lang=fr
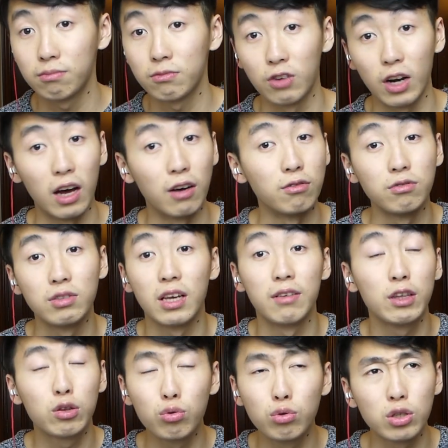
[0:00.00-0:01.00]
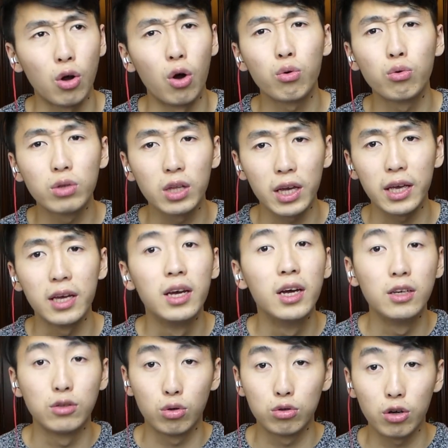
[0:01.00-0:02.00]
Voilà, vous avez tous rencontré
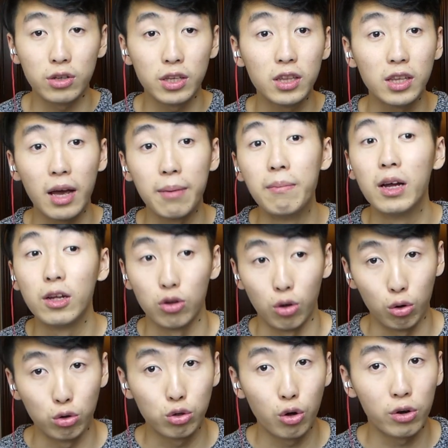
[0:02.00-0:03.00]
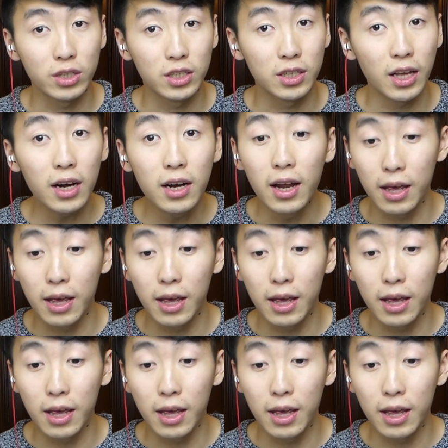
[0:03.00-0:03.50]
ce genre d'item dans le jeu original,